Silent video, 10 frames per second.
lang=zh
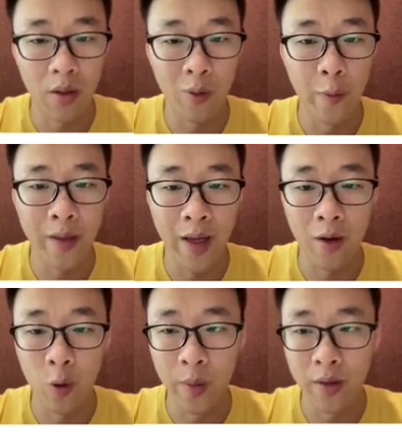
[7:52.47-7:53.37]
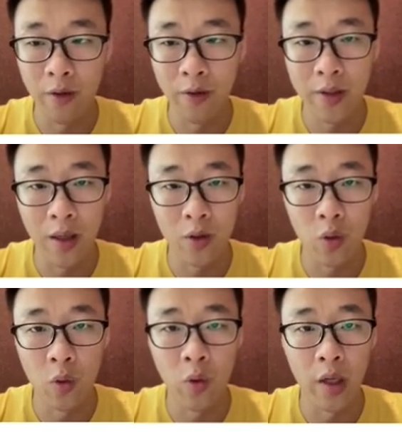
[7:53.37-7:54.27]
我们在后面的分享
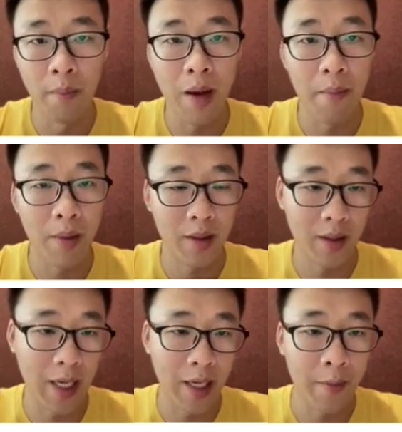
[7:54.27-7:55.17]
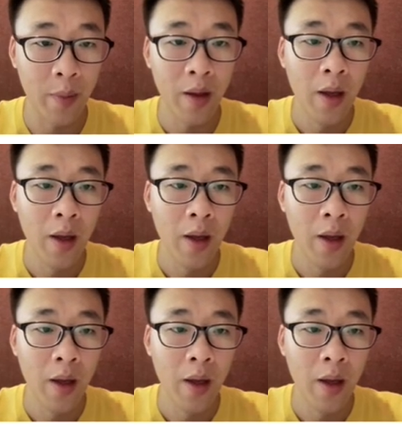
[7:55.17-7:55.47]
中会慢慢的展开。